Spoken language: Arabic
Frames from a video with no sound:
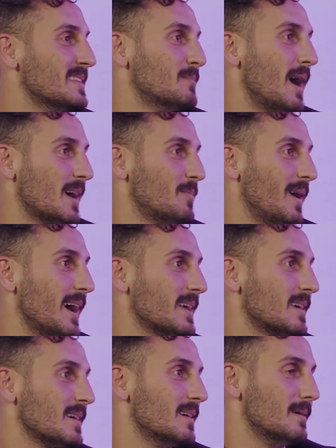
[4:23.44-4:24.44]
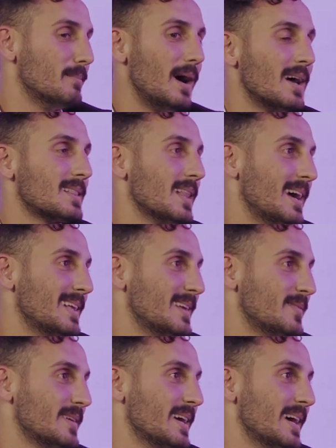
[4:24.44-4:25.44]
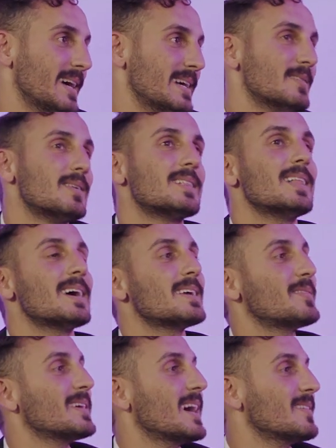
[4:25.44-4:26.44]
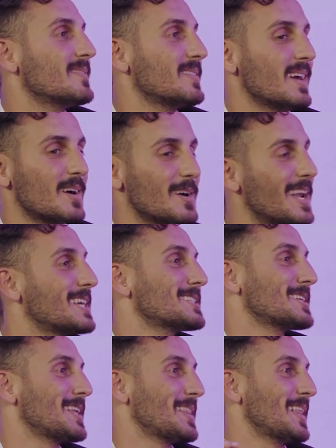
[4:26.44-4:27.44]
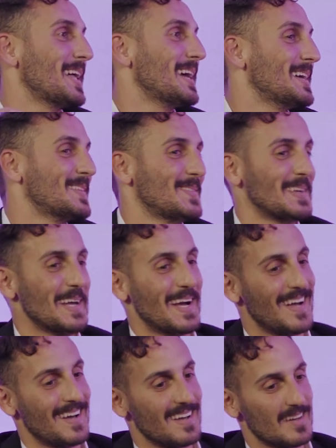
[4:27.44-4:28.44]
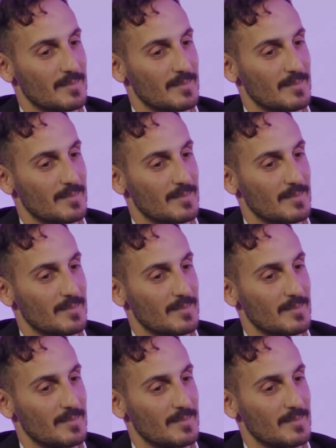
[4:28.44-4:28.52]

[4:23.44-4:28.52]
عندي باك باك ما اطلع الا فيها يعني فتلاقي فيها فيها كولكشن نظارات فيها